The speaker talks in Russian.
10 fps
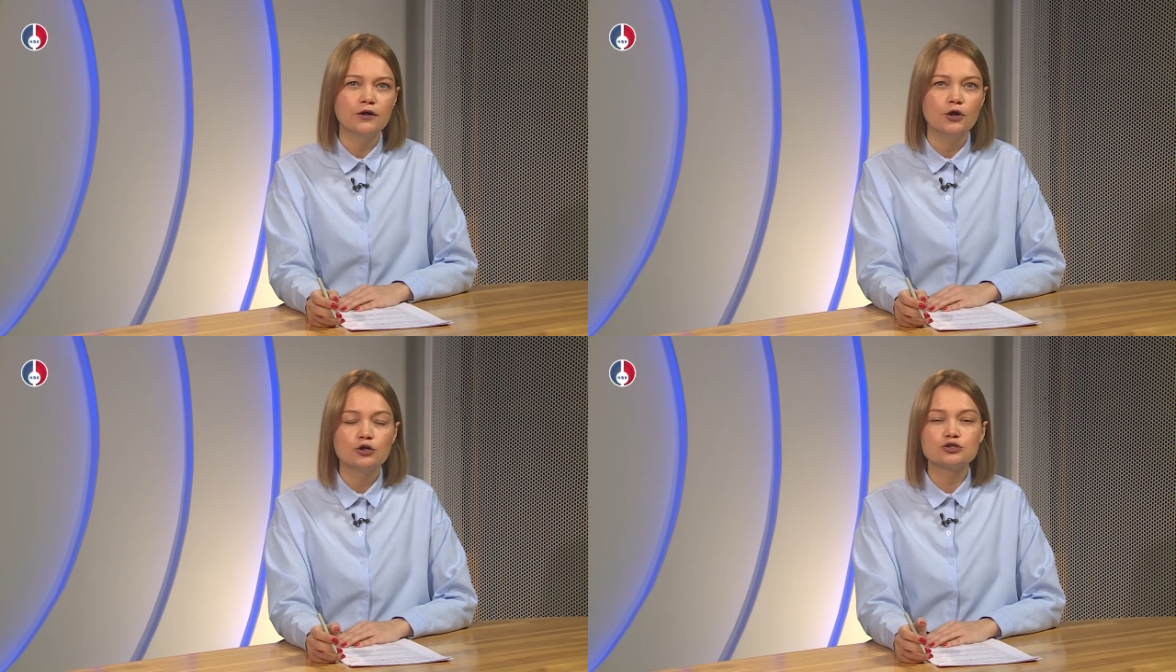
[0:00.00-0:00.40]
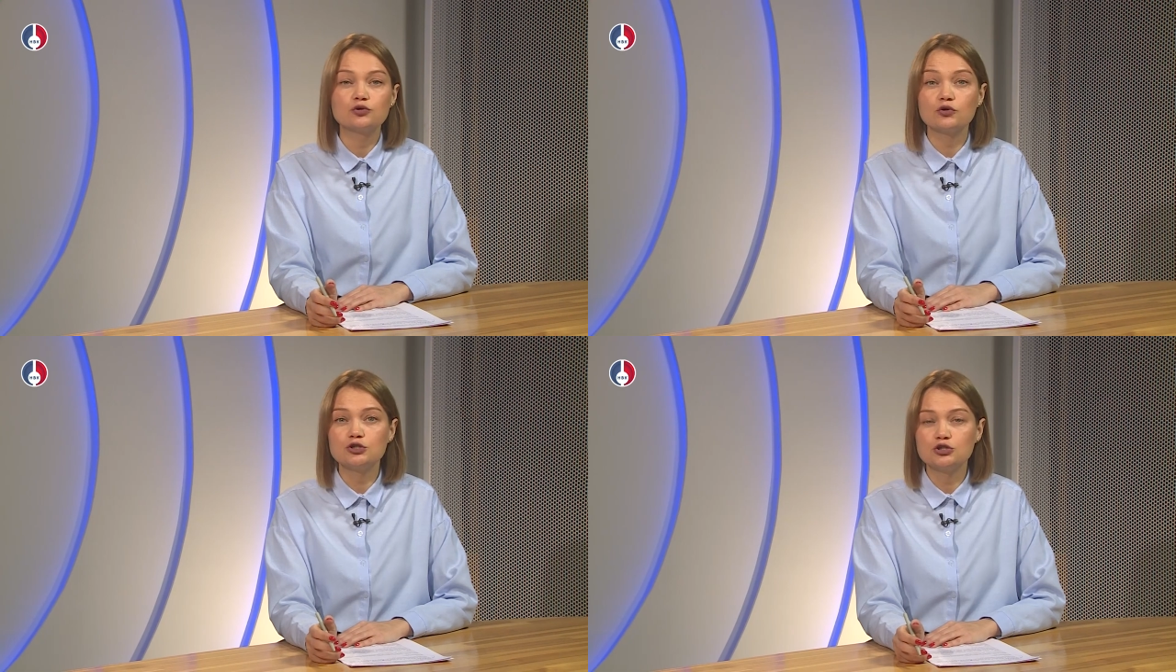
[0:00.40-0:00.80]
Что
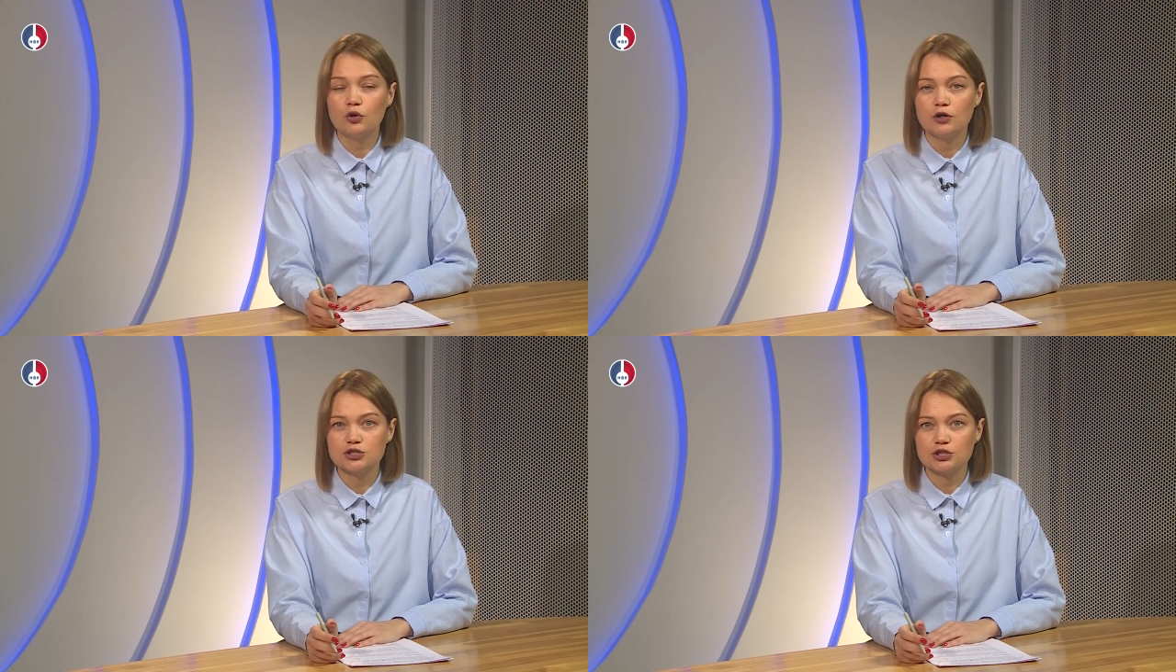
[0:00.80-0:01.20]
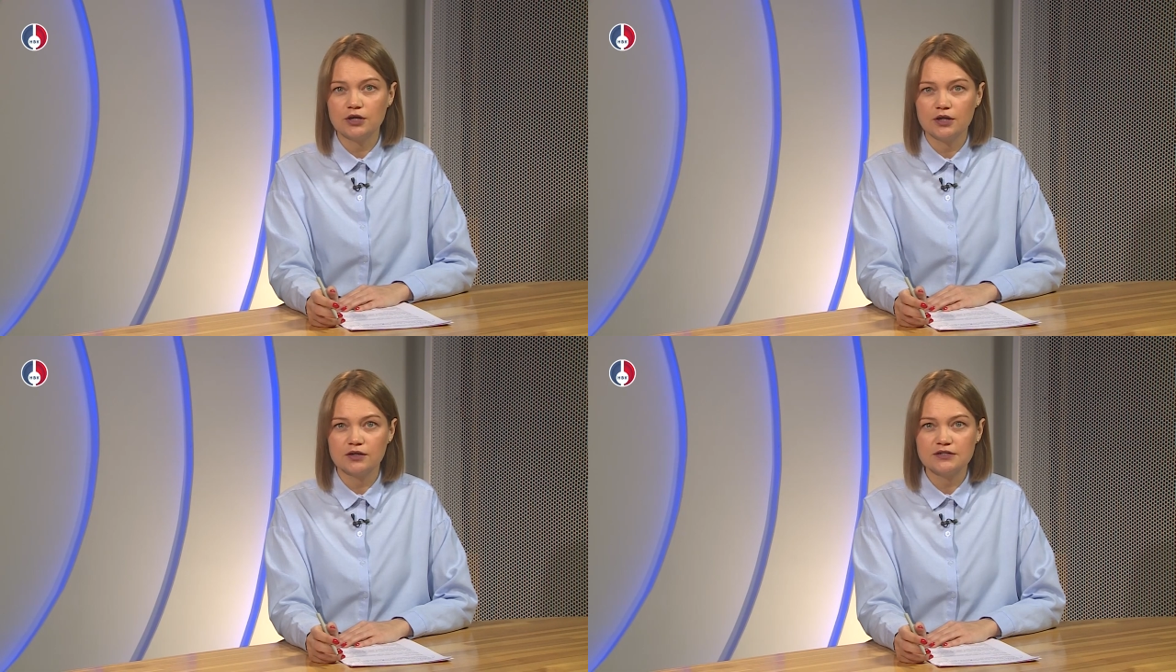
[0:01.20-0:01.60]
еще
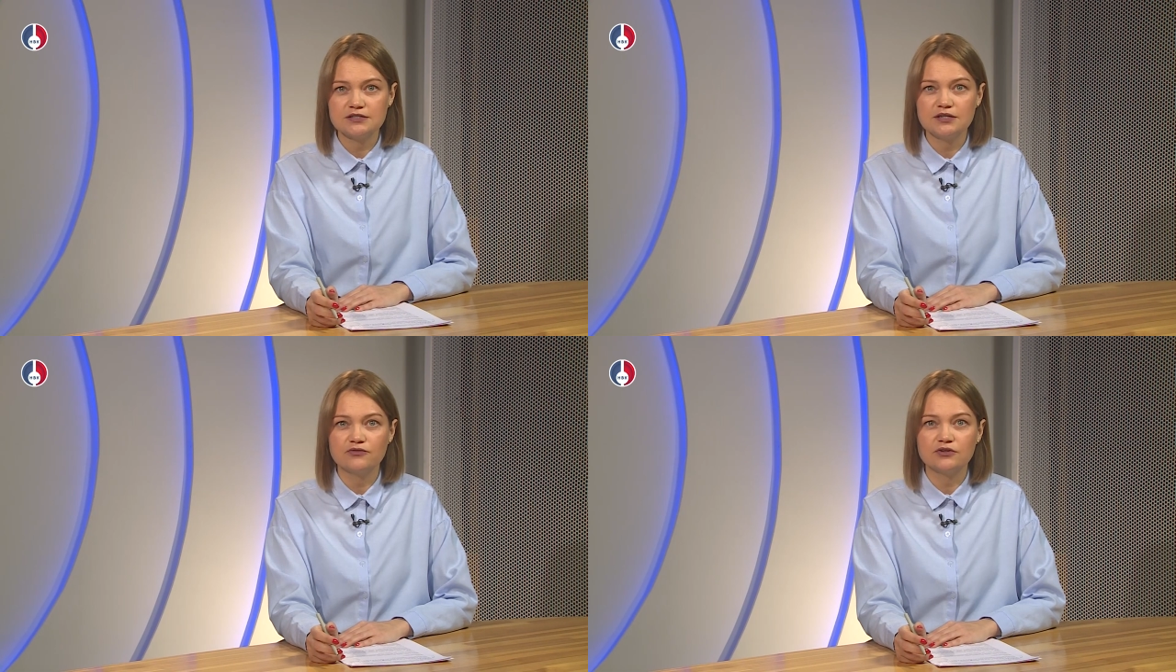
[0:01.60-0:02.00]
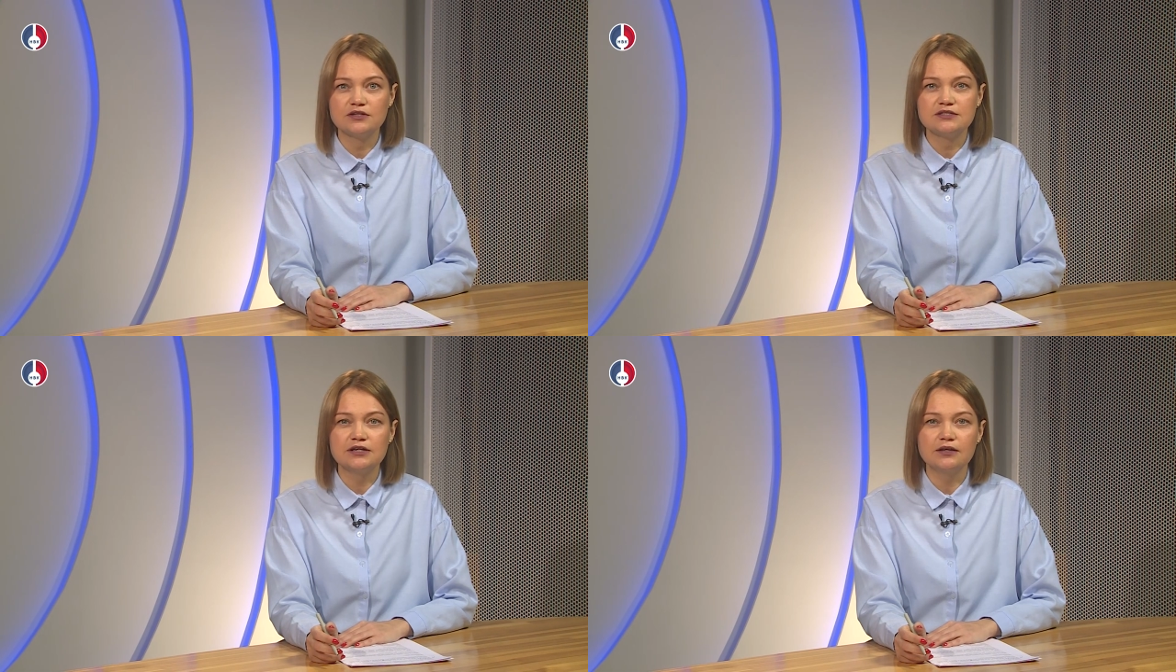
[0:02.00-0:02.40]
ожидало гостей в этот
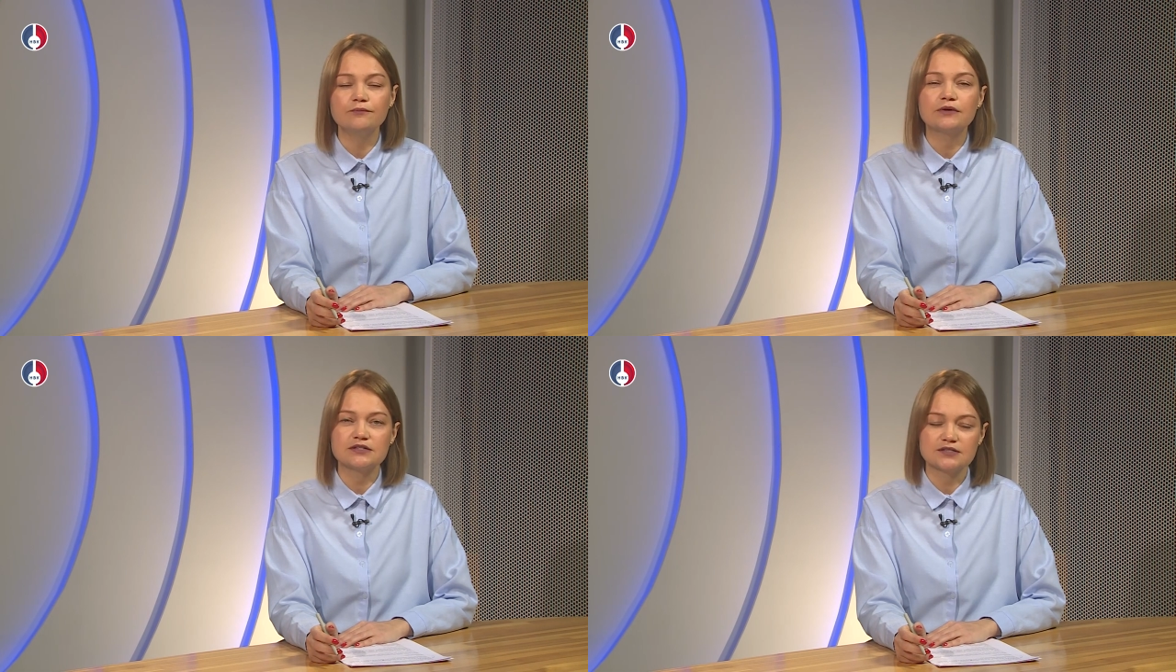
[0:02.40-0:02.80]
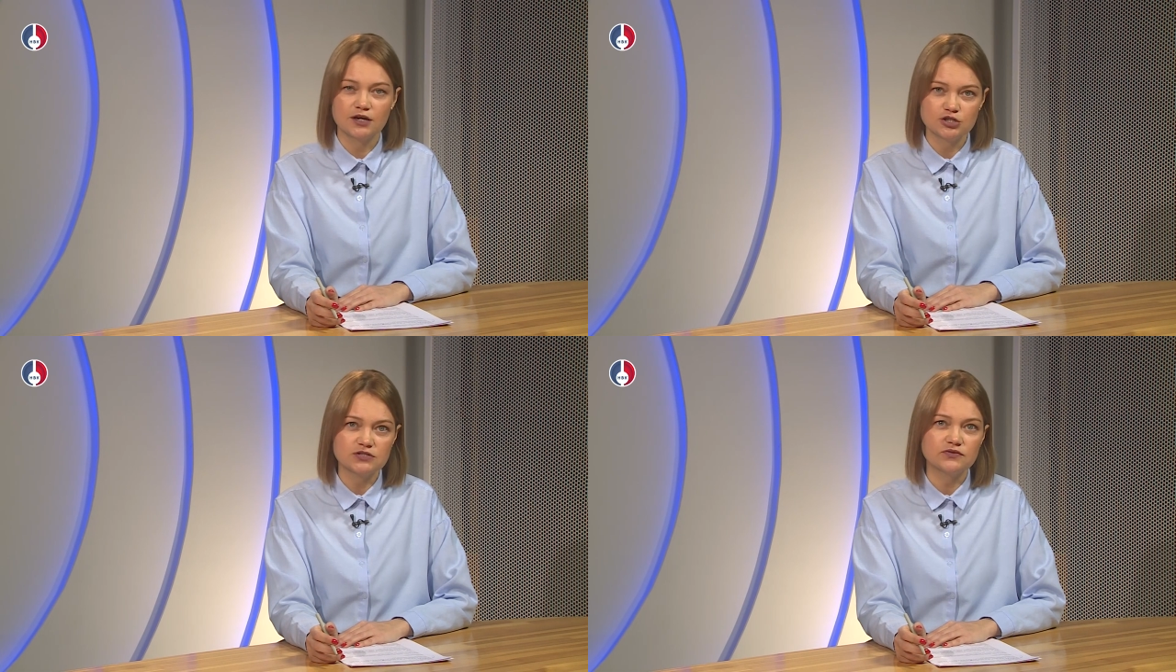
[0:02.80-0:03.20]
день,
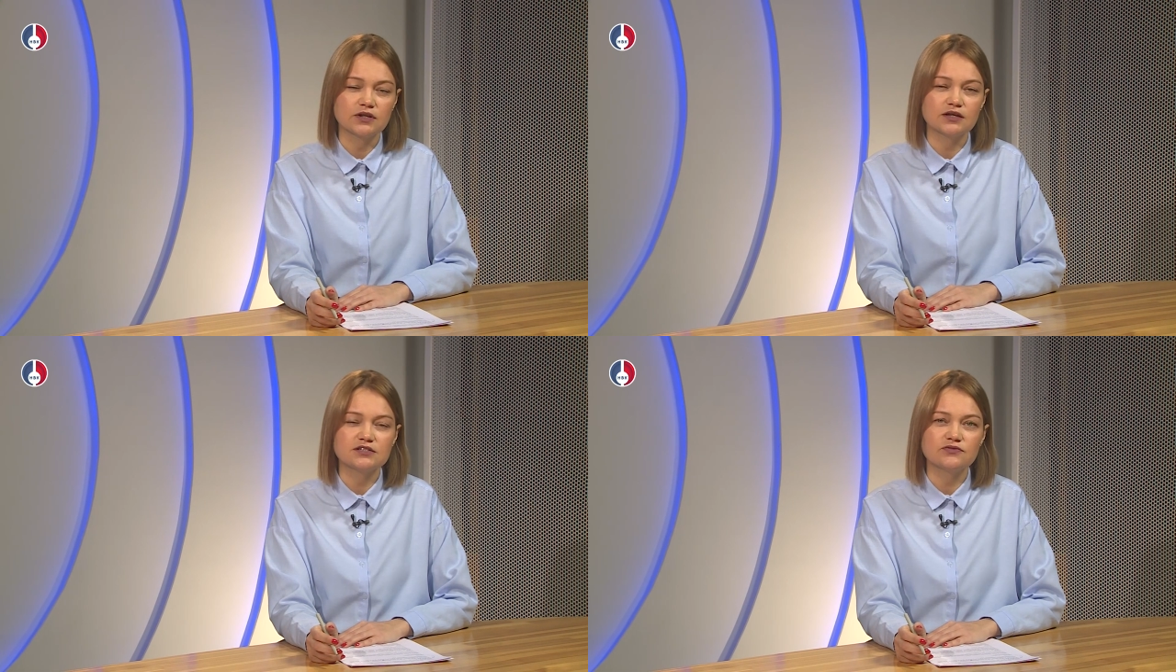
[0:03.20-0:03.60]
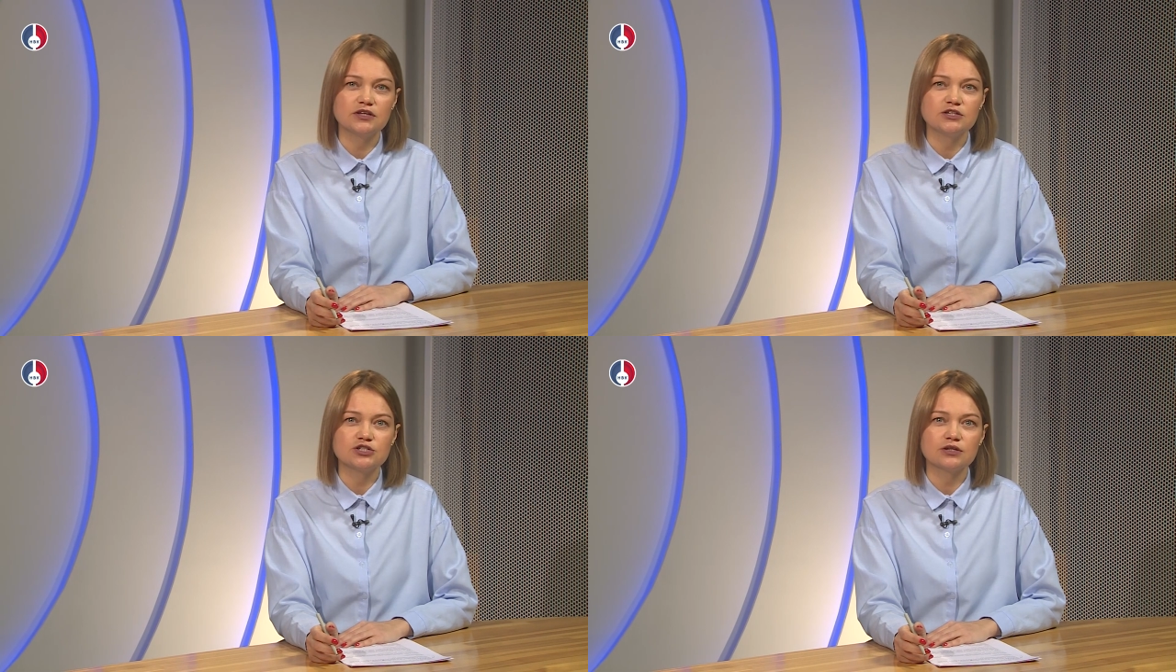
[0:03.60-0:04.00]
расскажет Светлана
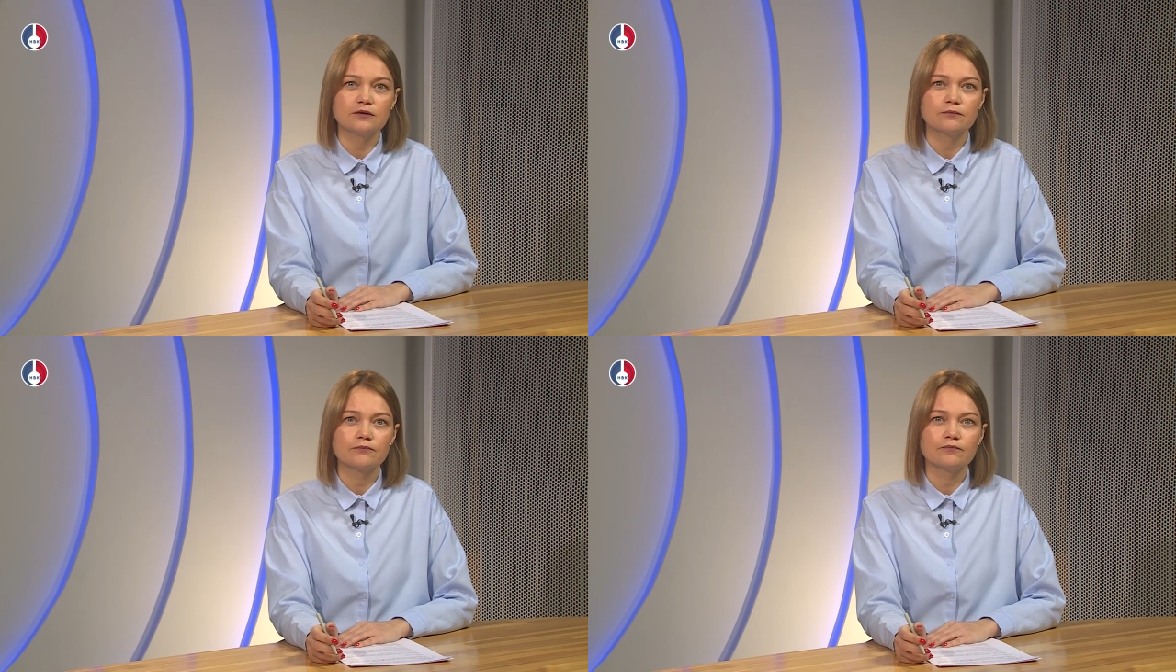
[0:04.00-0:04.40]
Светличная.